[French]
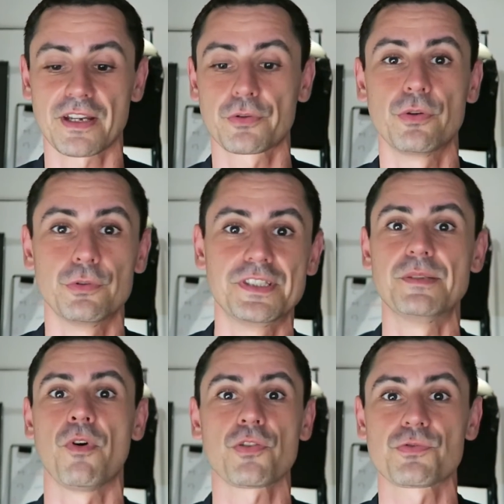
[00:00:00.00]
que le
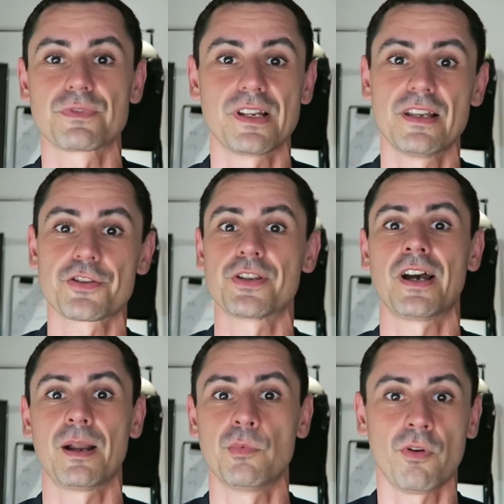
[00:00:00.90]
dimanche, vous allez
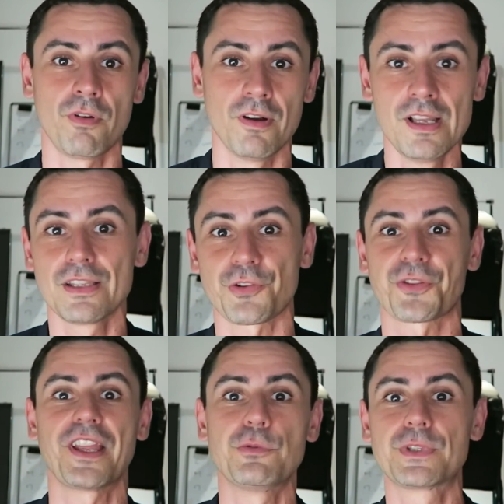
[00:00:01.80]
généralement dans
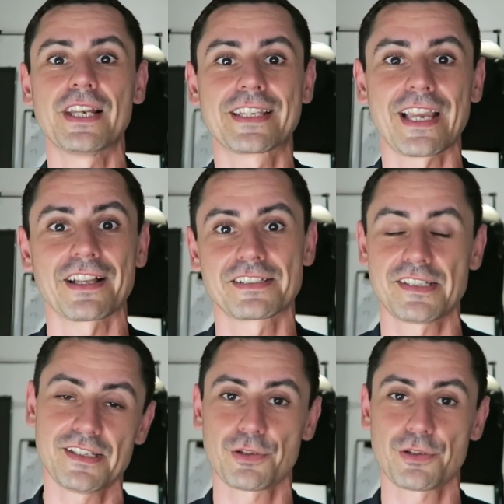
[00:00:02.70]
tel ou tel quartier,